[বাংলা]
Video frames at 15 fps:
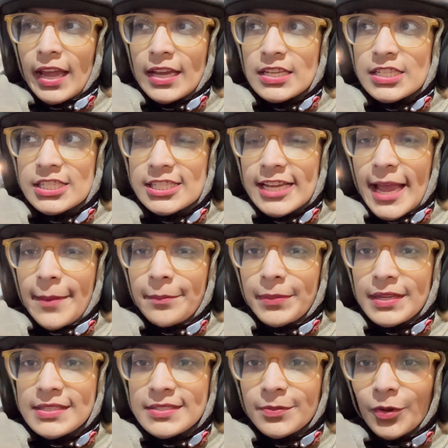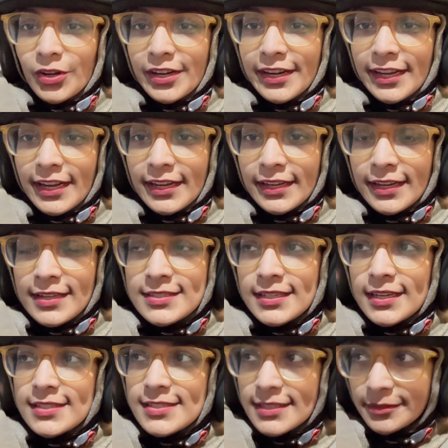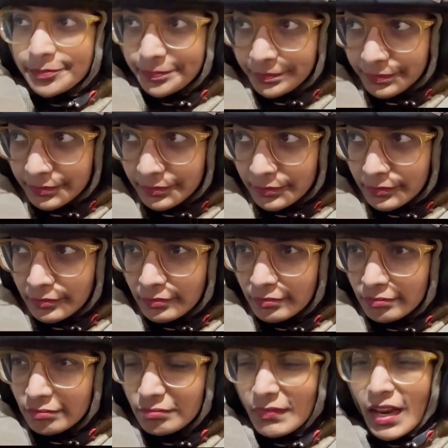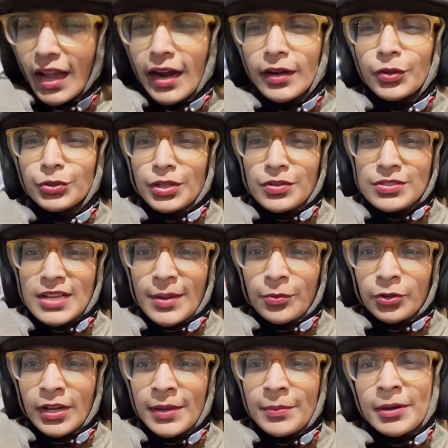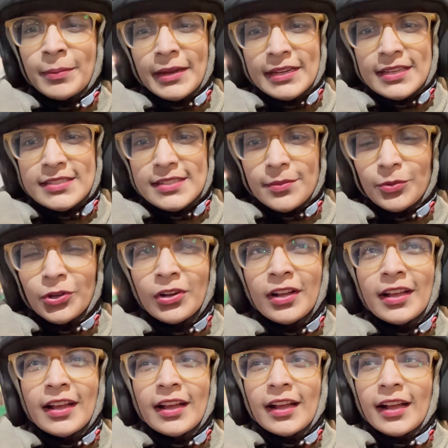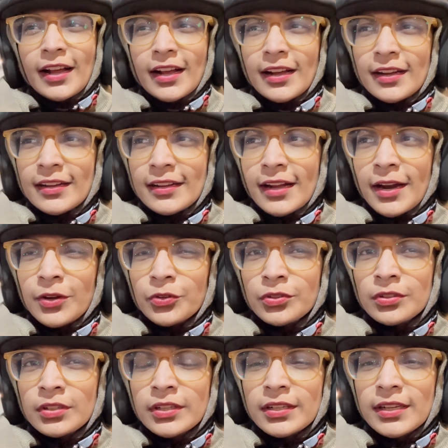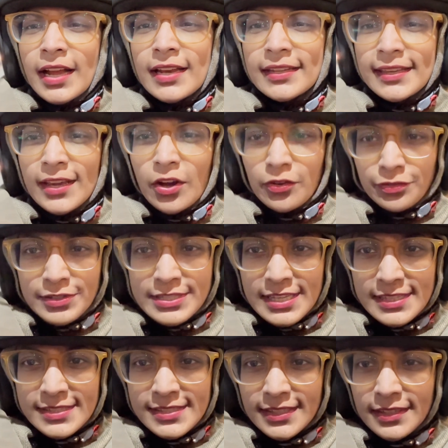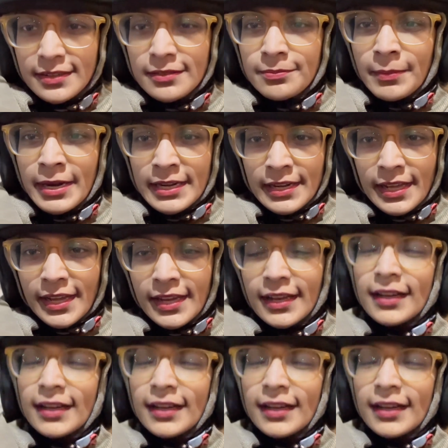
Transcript: এসছি অ্যাম্বিয়েন্স মলের এখানে কাছাকাছি আর কোথাও যাব না এবার বেরিয়ে যাব কারণ কালকে অফিস আছে মানডে